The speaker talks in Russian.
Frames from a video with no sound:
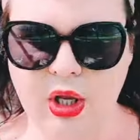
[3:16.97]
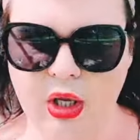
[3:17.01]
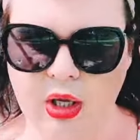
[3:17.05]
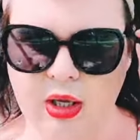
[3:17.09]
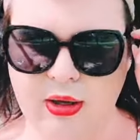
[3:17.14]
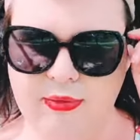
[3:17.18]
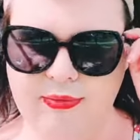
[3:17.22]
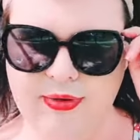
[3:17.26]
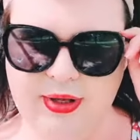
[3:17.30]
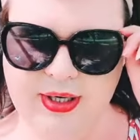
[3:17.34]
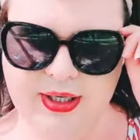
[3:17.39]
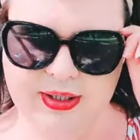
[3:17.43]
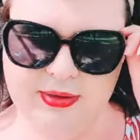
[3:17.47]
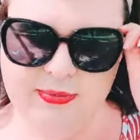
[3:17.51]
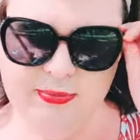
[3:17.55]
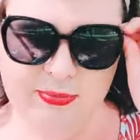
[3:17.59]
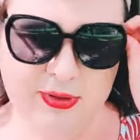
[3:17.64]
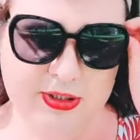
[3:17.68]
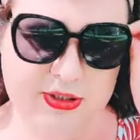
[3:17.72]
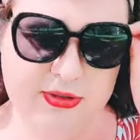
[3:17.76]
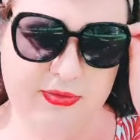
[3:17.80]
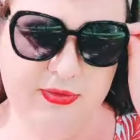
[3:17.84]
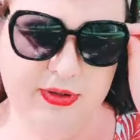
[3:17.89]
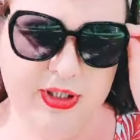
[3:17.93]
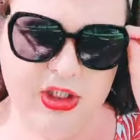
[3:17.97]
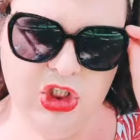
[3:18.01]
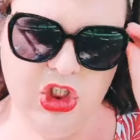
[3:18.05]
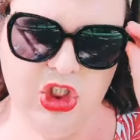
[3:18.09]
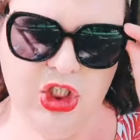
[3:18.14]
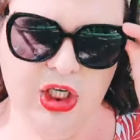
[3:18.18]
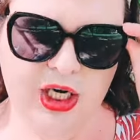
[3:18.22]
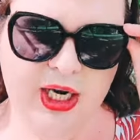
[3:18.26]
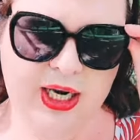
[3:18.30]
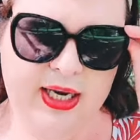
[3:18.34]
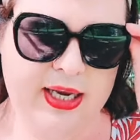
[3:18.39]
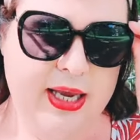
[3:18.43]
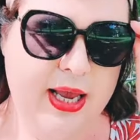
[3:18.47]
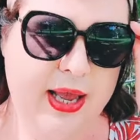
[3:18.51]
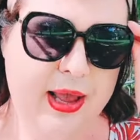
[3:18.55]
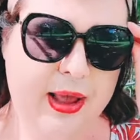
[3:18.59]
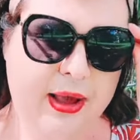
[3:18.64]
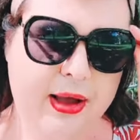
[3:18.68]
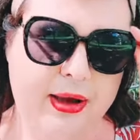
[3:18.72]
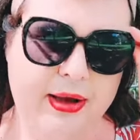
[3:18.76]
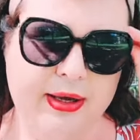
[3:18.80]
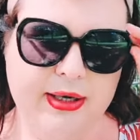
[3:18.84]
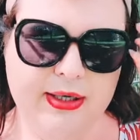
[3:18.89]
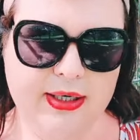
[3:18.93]
Говорит, без вещей
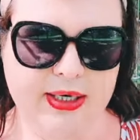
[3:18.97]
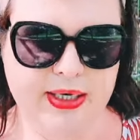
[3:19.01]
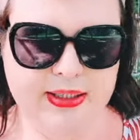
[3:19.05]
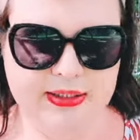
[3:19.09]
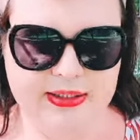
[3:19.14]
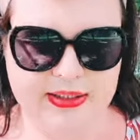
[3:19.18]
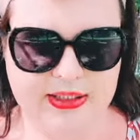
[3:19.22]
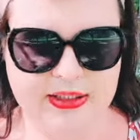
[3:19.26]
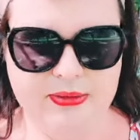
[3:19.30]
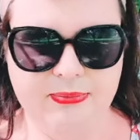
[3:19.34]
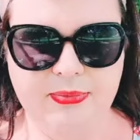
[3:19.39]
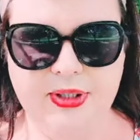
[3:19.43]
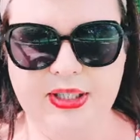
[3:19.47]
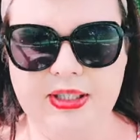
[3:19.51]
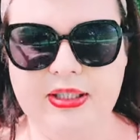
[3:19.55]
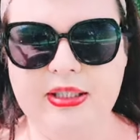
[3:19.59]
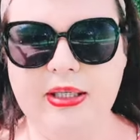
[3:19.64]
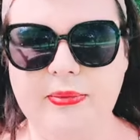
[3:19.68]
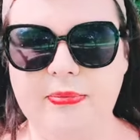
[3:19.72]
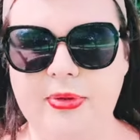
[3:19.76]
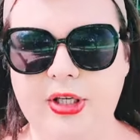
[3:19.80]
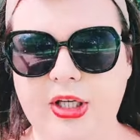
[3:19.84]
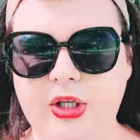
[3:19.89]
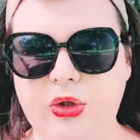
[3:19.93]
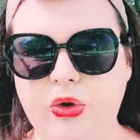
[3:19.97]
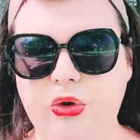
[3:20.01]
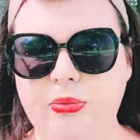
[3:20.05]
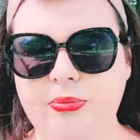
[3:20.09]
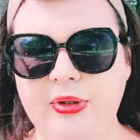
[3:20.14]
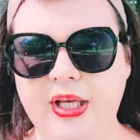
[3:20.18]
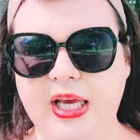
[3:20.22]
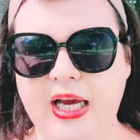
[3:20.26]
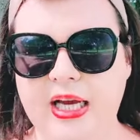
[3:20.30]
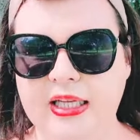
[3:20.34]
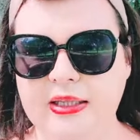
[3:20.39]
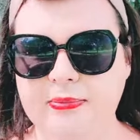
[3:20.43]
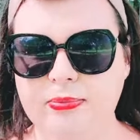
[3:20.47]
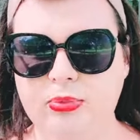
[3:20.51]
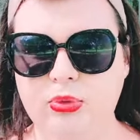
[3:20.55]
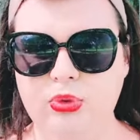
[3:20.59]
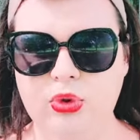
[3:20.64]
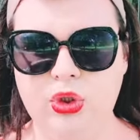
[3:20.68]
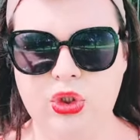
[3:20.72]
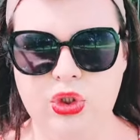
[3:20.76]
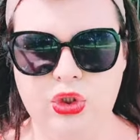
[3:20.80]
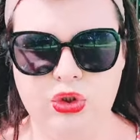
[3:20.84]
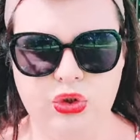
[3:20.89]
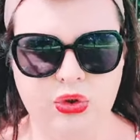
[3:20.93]
а на термин, на прием я
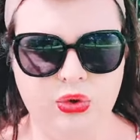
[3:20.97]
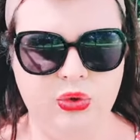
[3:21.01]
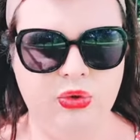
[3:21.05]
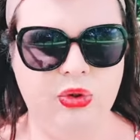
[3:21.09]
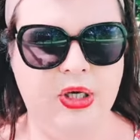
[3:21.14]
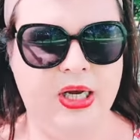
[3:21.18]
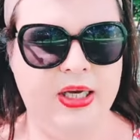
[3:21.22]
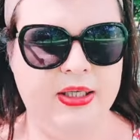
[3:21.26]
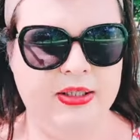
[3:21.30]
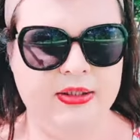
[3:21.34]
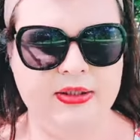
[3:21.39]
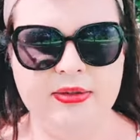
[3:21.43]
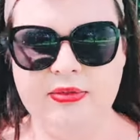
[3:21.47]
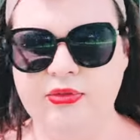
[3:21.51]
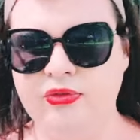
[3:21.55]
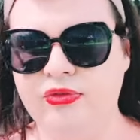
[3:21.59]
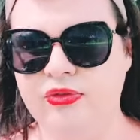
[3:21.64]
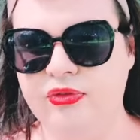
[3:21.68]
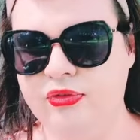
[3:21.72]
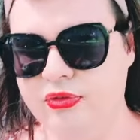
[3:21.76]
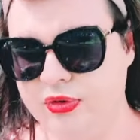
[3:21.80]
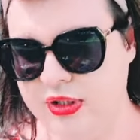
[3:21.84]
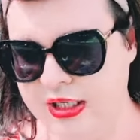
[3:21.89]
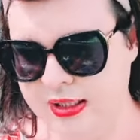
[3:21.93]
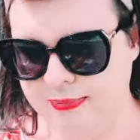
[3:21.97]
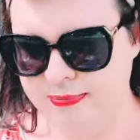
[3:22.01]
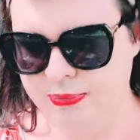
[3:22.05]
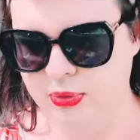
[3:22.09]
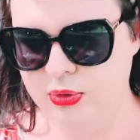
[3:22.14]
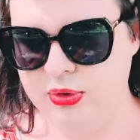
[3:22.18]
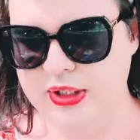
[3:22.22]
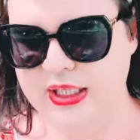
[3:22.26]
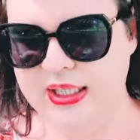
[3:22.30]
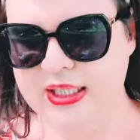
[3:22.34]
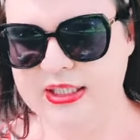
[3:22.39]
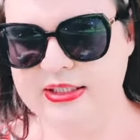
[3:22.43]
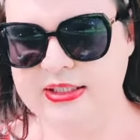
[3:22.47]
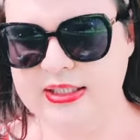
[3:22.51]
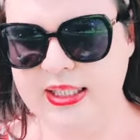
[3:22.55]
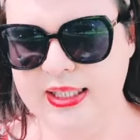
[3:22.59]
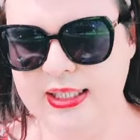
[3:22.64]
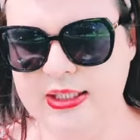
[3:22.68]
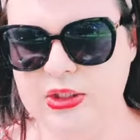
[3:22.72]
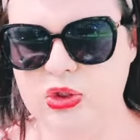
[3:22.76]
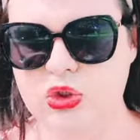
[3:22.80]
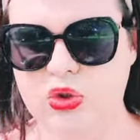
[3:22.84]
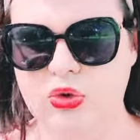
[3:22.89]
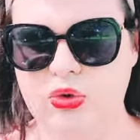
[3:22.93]
отпущу. А в компьютере
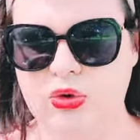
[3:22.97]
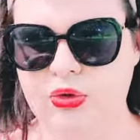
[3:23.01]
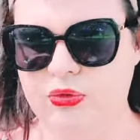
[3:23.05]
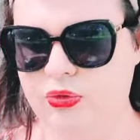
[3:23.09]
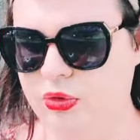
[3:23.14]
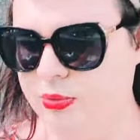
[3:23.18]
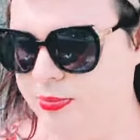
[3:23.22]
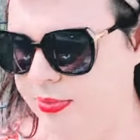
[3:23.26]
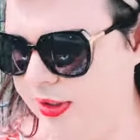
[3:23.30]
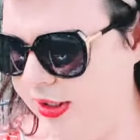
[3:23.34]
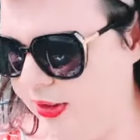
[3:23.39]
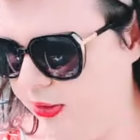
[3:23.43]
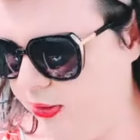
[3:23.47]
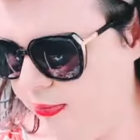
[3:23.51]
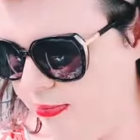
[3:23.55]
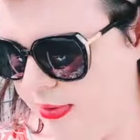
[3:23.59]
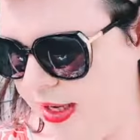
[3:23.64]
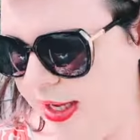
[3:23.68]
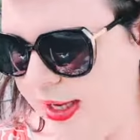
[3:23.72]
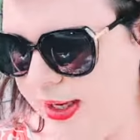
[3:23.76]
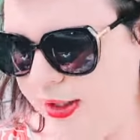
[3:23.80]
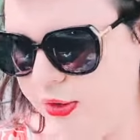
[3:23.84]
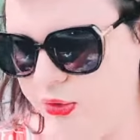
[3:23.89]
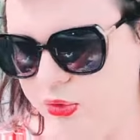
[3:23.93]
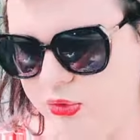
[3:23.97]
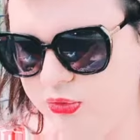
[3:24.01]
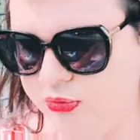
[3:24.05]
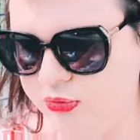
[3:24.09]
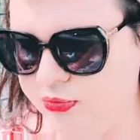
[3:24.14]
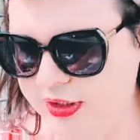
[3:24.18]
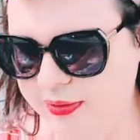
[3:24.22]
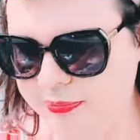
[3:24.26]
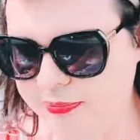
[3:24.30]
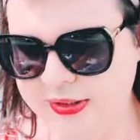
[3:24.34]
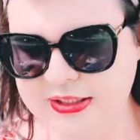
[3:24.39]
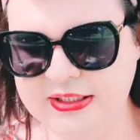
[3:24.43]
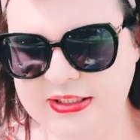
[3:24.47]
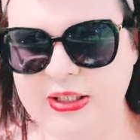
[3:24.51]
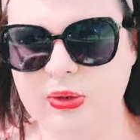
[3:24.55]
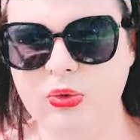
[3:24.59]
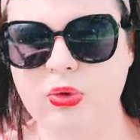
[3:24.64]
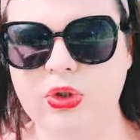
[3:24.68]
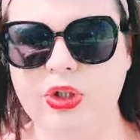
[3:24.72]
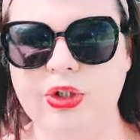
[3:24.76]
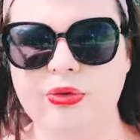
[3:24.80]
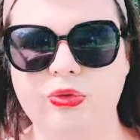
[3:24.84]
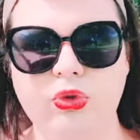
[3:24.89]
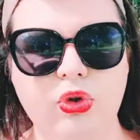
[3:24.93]
стоит, что у него прием, но выписки у
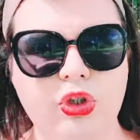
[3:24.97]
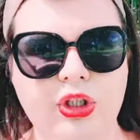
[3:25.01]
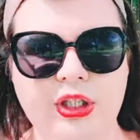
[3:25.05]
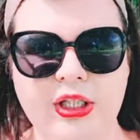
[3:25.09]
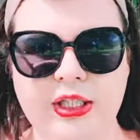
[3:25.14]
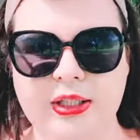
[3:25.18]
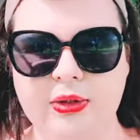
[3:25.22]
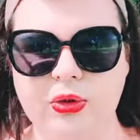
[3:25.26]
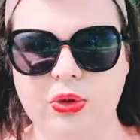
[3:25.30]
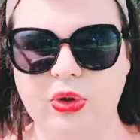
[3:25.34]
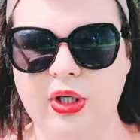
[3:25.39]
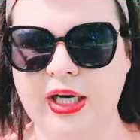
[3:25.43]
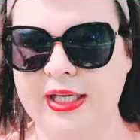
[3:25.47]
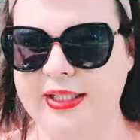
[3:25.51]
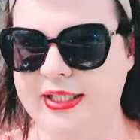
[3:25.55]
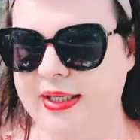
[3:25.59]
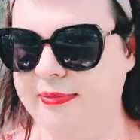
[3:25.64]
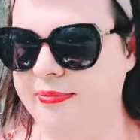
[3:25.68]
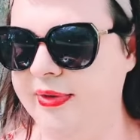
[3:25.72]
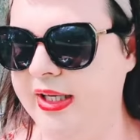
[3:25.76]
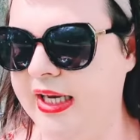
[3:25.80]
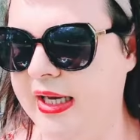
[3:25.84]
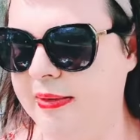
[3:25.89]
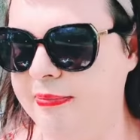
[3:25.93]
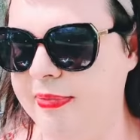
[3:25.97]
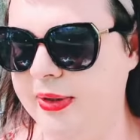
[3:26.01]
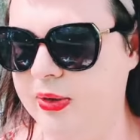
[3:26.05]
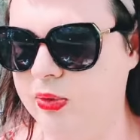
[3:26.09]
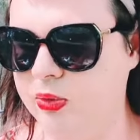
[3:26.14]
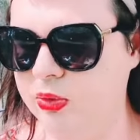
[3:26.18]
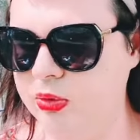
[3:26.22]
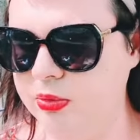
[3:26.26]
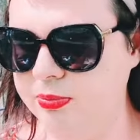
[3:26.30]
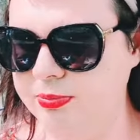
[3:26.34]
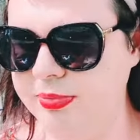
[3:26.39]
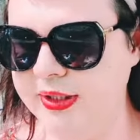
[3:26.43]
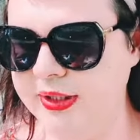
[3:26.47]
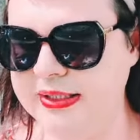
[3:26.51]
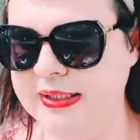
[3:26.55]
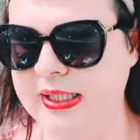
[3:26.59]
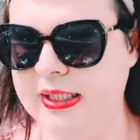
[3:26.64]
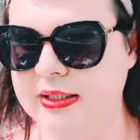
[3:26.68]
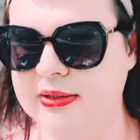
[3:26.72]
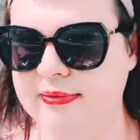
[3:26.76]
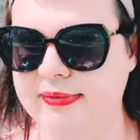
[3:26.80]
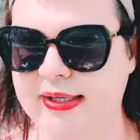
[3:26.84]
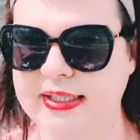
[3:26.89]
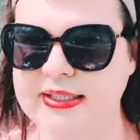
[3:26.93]
него нету. Хотя мне опекун
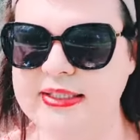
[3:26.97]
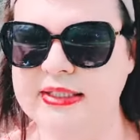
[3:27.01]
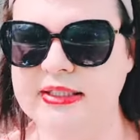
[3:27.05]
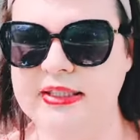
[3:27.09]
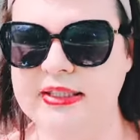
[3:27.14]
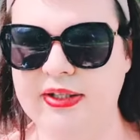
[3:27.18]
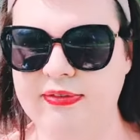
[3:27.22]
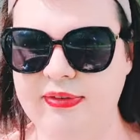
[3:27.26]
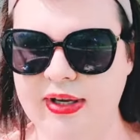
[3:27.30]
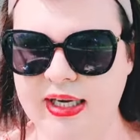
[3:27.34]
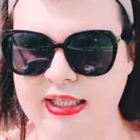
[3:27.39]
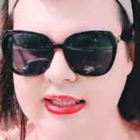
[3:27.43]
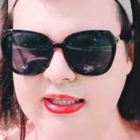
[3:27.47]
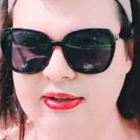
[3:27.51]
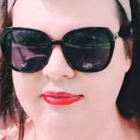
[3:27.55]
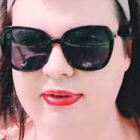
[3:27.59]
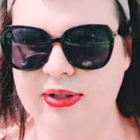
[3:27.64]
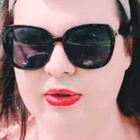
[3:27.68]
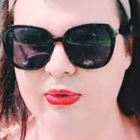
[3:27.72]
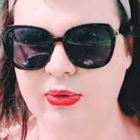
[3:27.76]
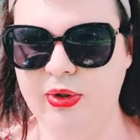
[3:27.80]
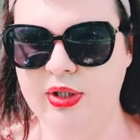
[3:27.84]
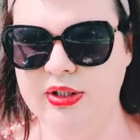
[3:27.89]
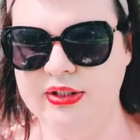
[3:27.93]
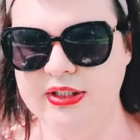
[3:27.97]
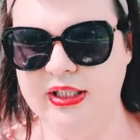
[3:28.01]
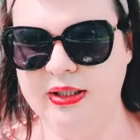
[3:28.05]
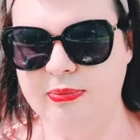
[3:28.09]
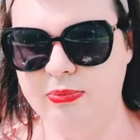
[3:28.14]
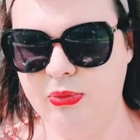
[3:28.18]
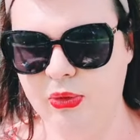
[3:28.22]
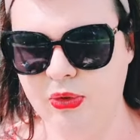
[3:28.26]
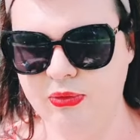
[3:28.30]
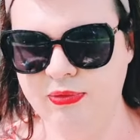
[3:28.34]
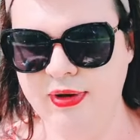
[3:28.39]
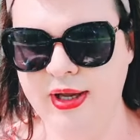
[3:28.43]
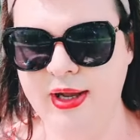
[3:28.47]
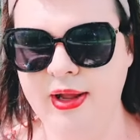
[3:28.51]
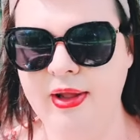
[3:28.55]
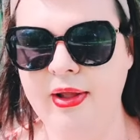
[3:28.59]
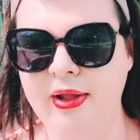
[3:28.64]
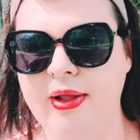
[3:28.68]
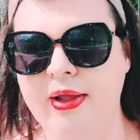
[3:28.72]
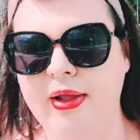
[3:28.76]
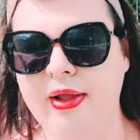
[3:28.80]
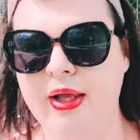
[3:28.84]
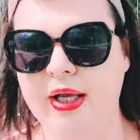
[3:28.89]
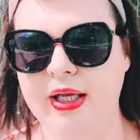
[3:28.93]
писал 29.07,
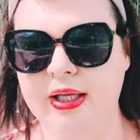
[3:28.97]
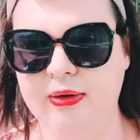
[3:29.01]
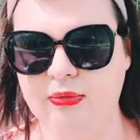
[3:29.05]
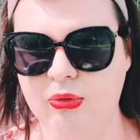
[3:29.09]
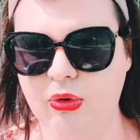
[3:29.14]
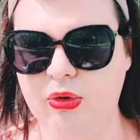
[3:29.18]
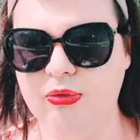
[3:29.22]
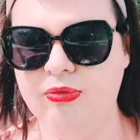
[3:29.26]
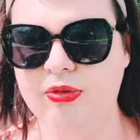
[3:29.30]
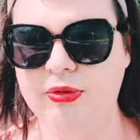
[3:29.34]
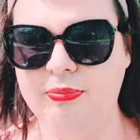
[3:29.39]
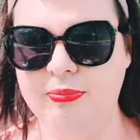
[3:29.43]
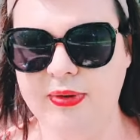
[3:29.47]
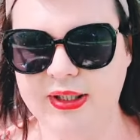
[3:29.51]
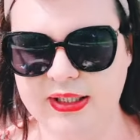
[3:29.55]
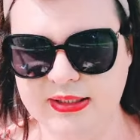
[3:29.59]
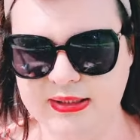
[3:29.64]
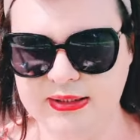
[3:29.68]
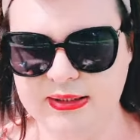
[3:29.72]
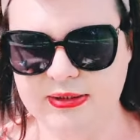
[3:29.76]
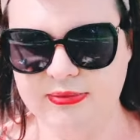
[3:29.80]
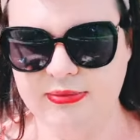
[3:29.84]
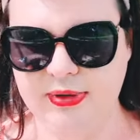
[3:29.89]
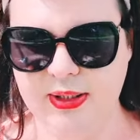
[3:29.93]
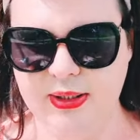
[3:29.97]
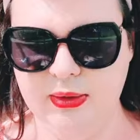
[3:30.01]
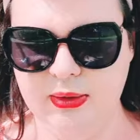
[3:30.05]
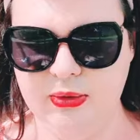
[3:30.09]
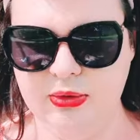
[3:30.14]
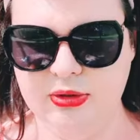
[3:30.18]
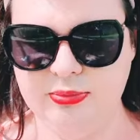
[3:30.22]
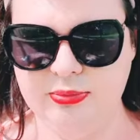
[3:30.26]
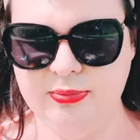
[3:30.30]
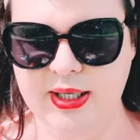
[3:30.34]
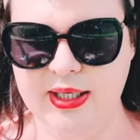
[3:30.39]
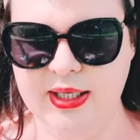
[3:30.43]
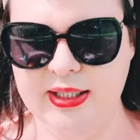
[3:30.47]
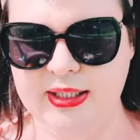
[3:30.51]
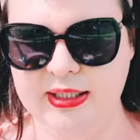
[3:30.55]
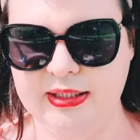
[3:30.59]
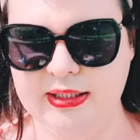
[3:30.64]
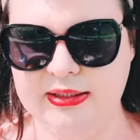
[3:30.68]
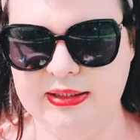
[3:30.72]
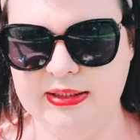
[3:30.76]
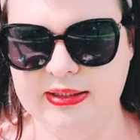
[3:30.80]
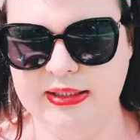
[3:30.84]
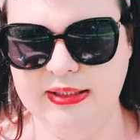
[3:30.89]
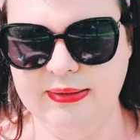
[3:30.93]
его выписывают с
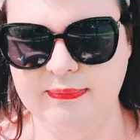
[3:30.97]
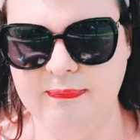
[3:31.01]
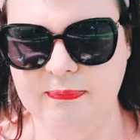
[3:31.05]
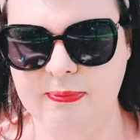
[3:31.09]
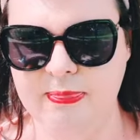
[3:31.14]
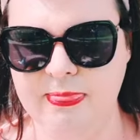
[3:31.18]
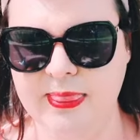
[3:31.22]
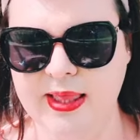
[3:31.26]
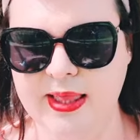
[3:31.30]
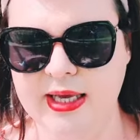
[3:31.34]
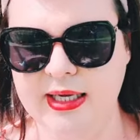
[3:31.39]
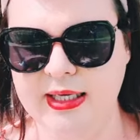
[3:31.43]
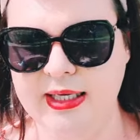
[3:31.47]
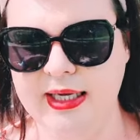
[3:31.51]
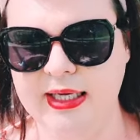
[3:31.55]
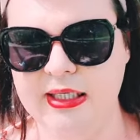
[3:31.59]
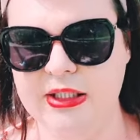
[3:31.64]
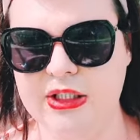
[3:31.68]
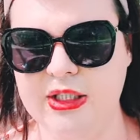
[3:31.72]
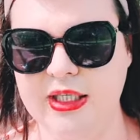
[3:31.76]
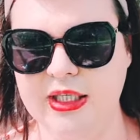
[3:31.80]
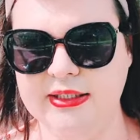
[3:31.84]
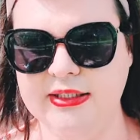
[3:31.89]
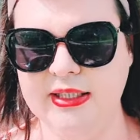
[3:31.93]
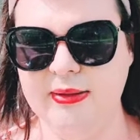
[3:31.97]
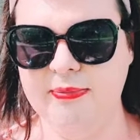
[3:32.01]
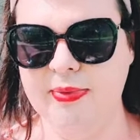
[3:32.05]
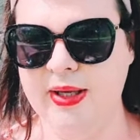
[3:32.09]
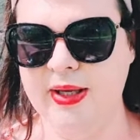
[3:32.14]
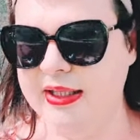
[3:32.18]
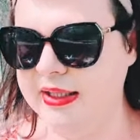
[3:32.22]
больницы. Я сейчас опять